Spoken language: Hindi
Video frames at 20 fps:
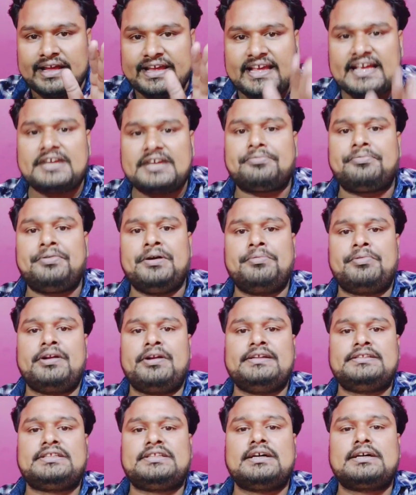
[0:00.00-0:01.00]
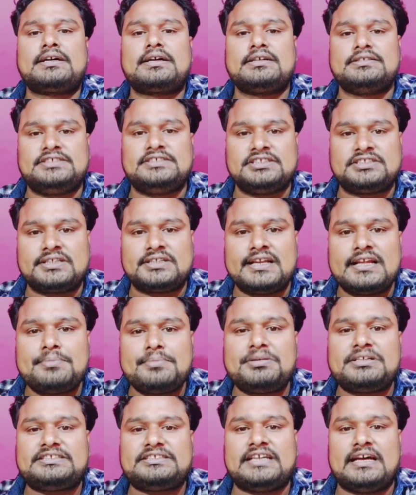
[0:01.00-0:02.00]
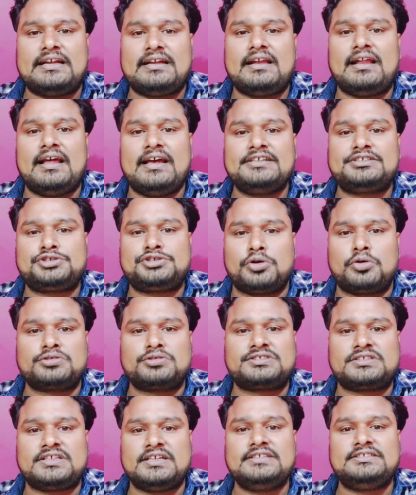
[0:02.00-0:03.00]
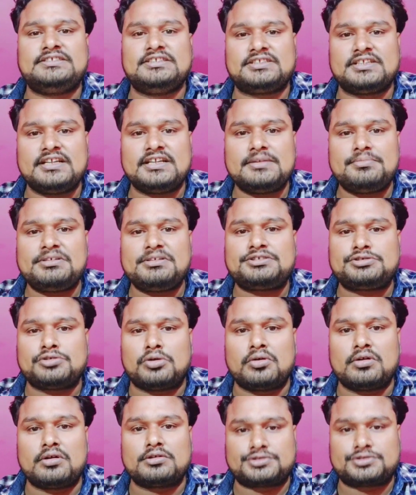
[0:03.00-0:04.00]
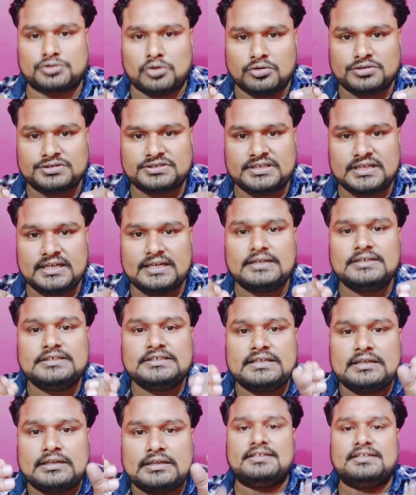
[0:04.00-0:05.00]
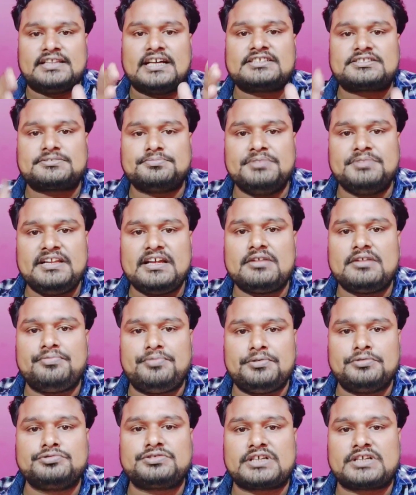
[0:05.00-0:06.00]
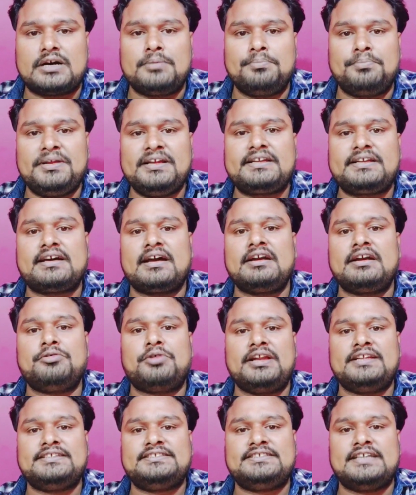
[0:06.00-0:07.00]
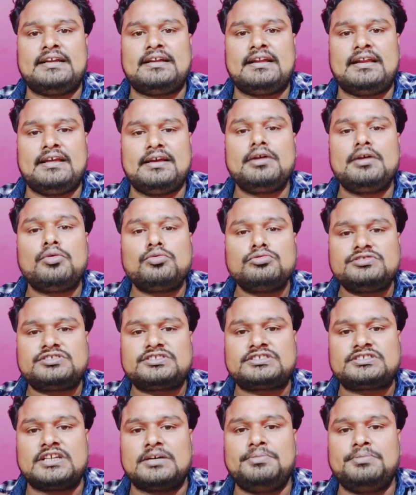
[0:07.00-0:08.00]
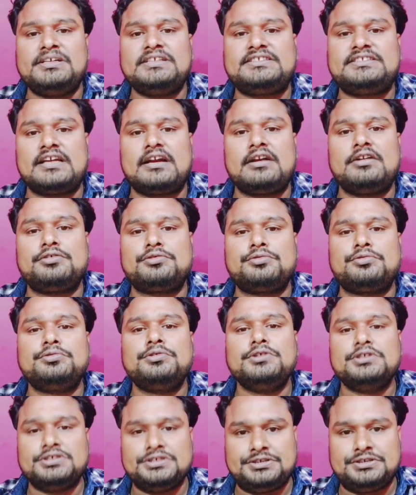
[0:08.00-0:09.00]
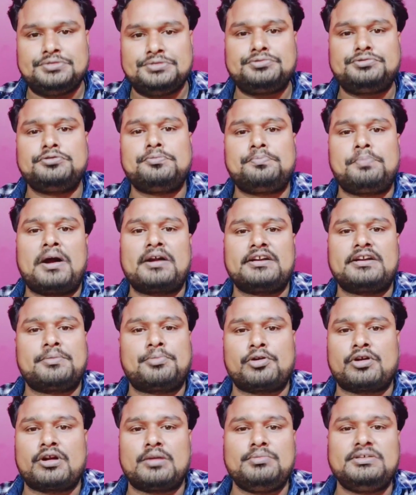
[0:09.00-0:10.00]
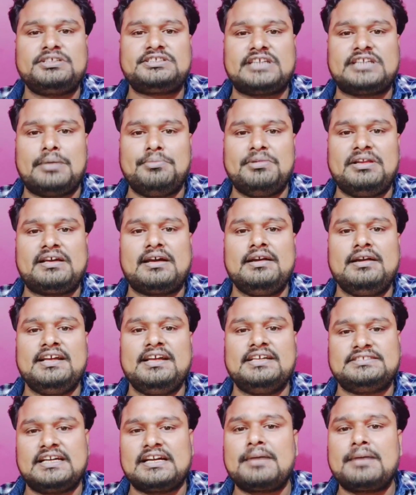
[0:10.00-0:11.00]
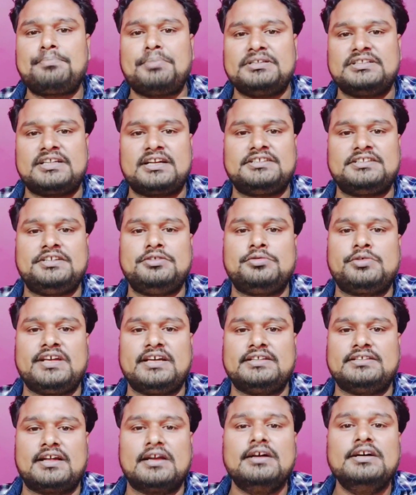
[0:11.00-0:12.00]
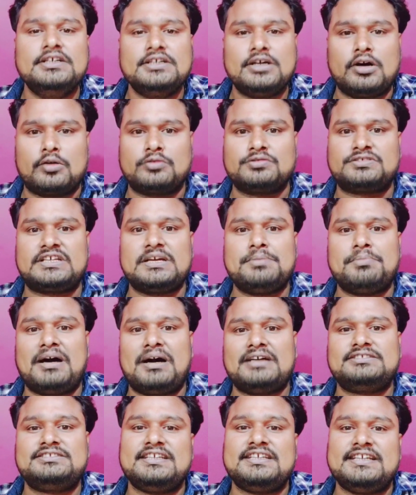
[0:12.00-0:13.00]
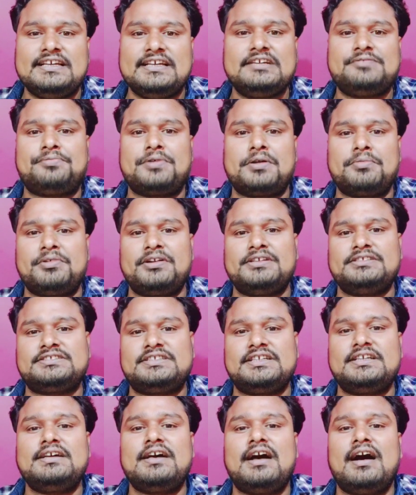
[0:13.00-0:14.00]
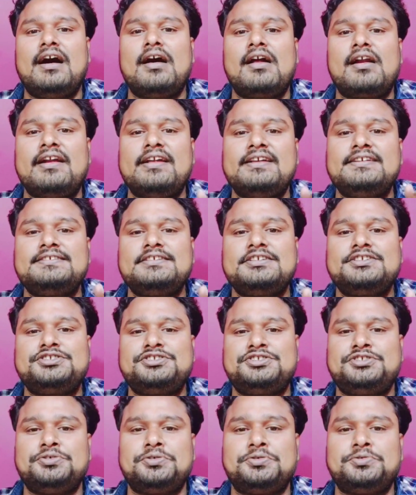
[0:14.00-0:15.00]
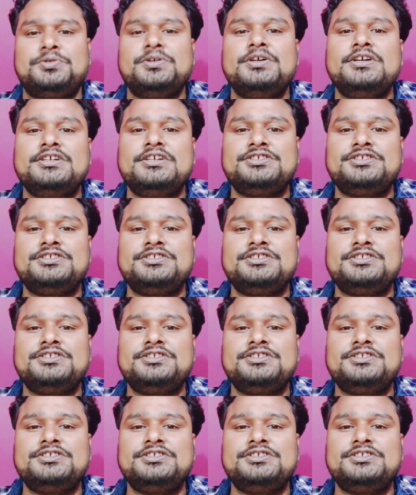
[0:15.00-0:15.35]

एक फरवरी तक जितने भी चैनल है शॉर्ट्स के जितने भी शॉर्ट्स के दस मिलियन व्यूज़ कंप्लीट करने वाले चैनल है उन सभी चैनलों को यूट्यूब पार्टनर प्रोग्राम में शामिल कर लिया जाएगा पंद्रह दिनों के अंदर और उसके बाद से एक फरवरी से अर्निंग शुरू